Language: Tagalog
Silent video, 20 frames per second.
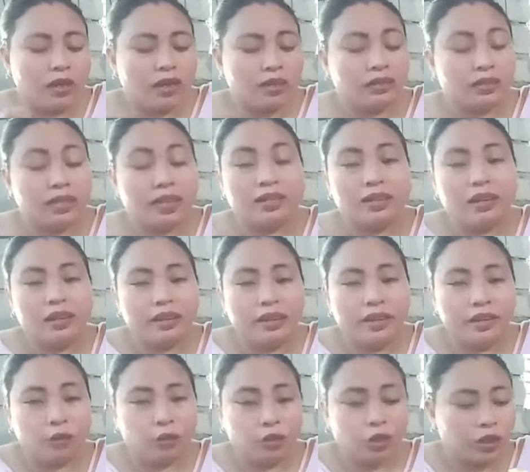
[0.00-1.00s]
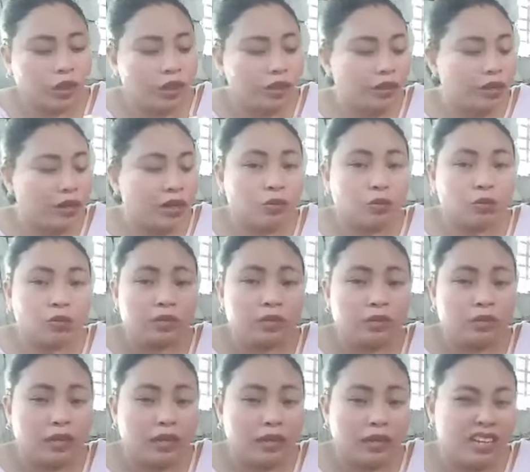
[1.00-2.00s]
And then, nilagyan ko siya ng
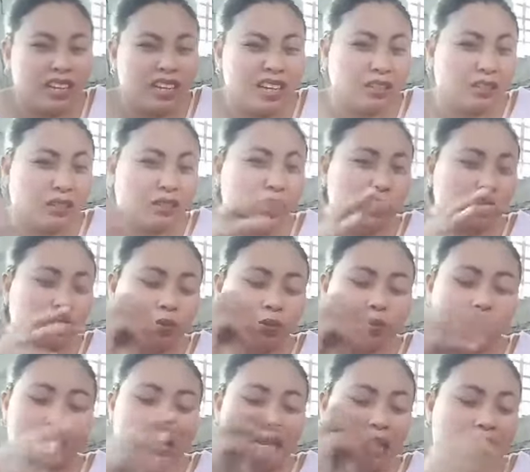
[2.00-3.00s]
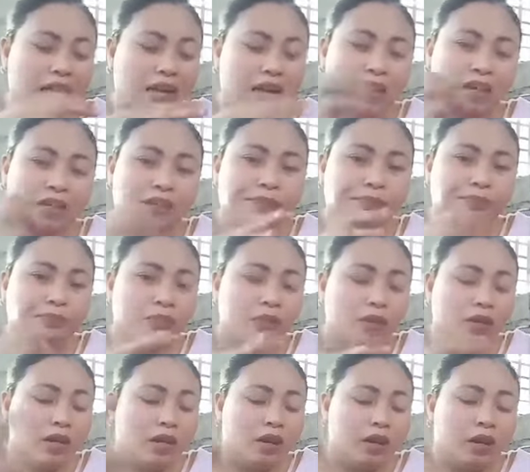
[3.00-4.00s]
kunting season lang
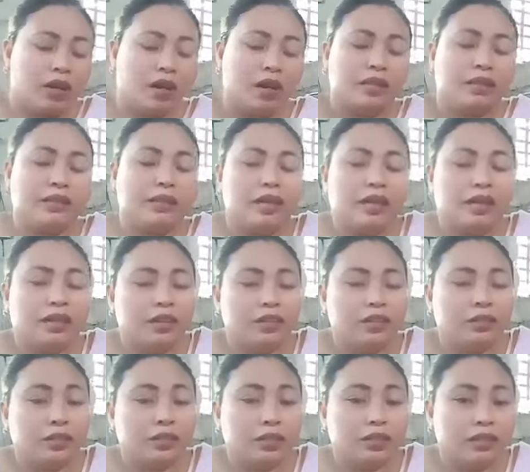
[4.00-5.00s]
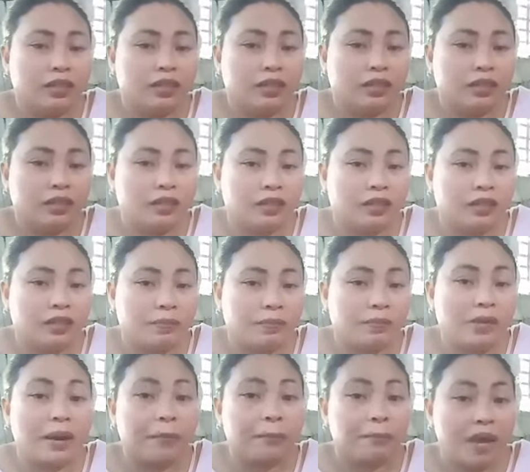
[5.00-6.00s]
uh, ah, ng, ano, ng
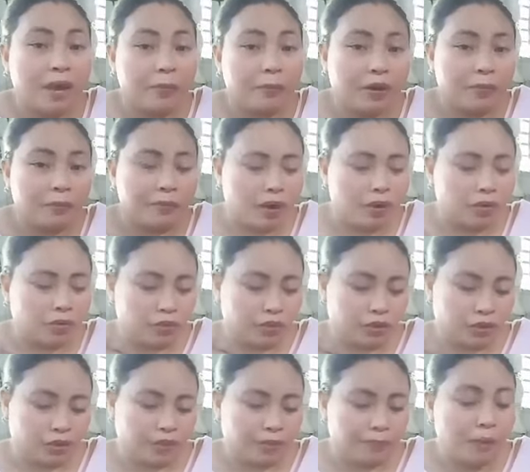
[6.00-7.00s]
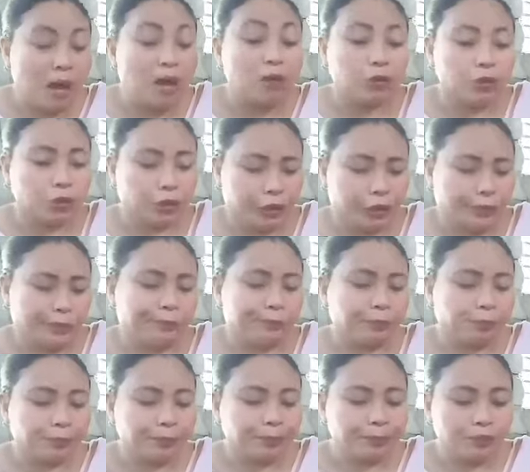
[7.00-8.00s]
black pepper powder. Powder.
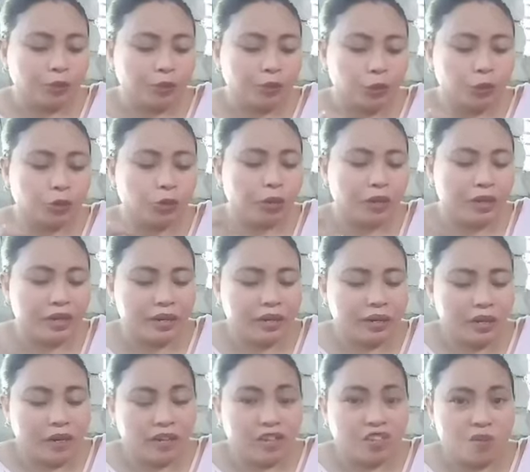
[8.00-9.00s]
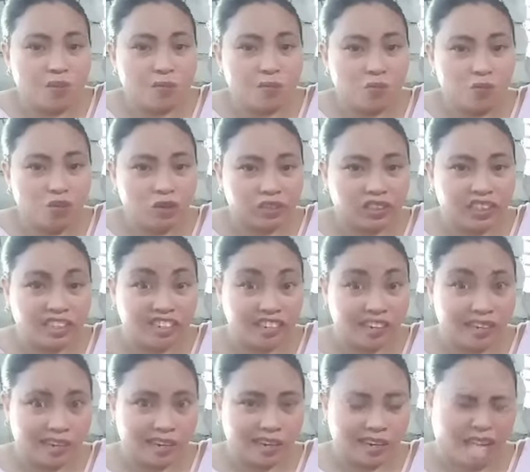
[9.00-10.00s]
Sorry. Nabubulot si
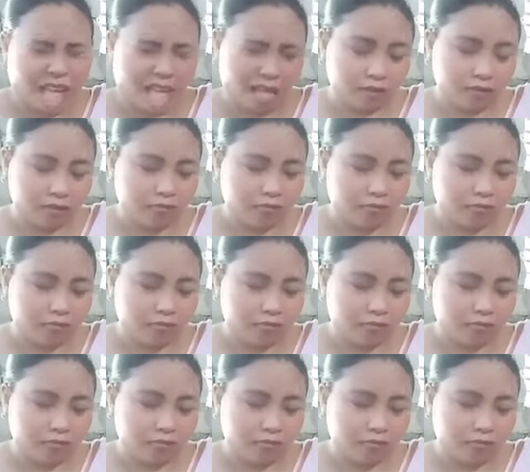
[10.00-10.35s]
Nini.